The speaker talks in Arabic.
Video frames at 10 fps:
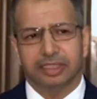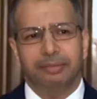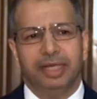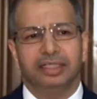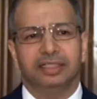
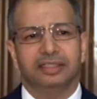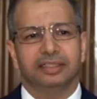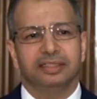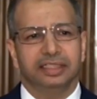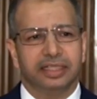طبعا
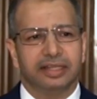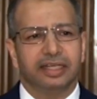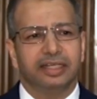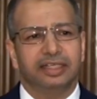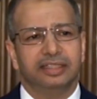
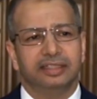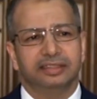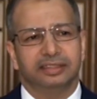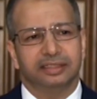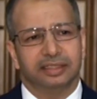
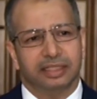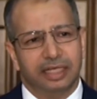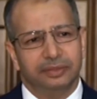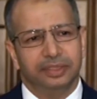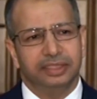ينتظرنا
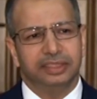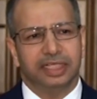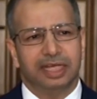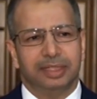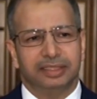قانون
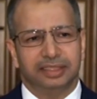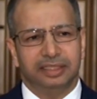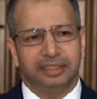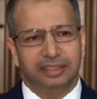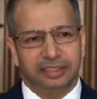انتخابات
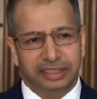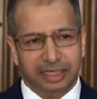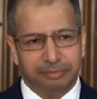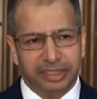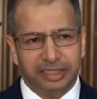
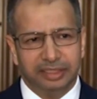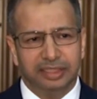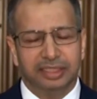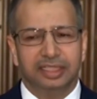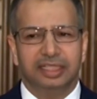النيابيه
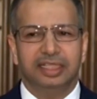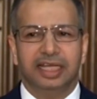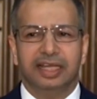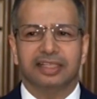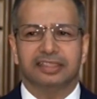
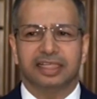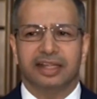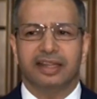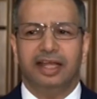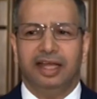اللي ايضا
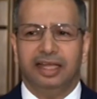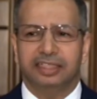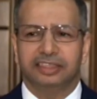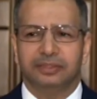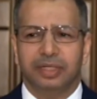سنضعه
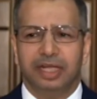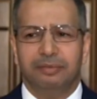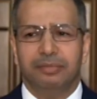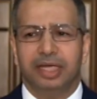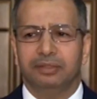على جدول
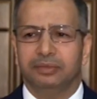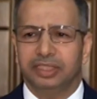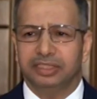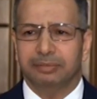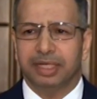الاعمال
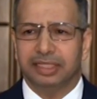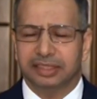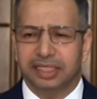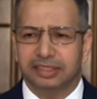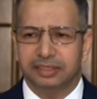ونعتبره
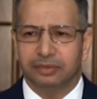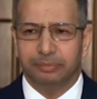اساسي